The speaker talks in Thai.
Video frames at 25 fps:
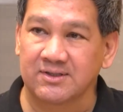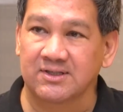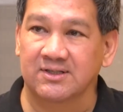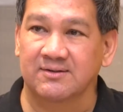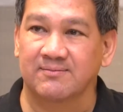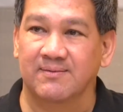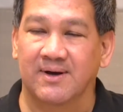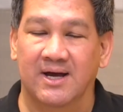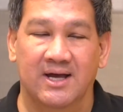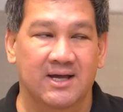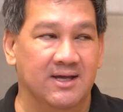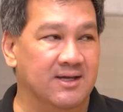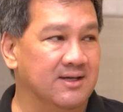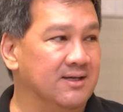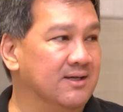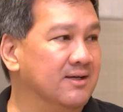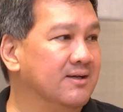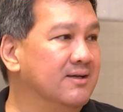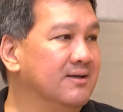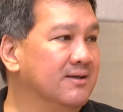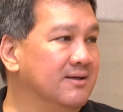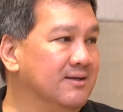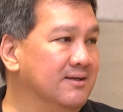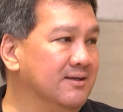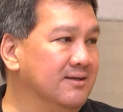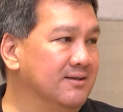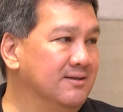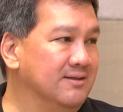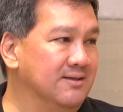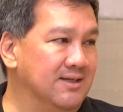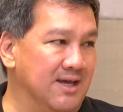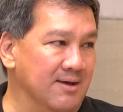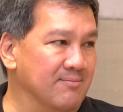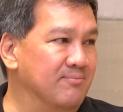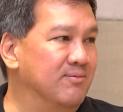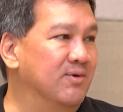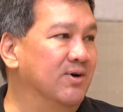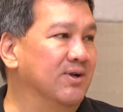ี่ซื้อไป
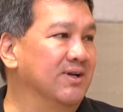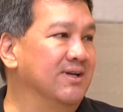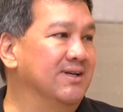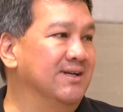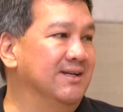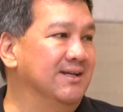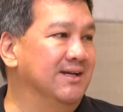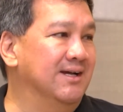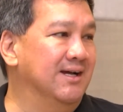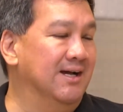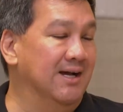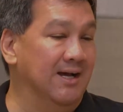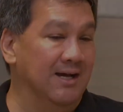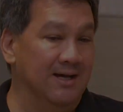ก็บหมดนะ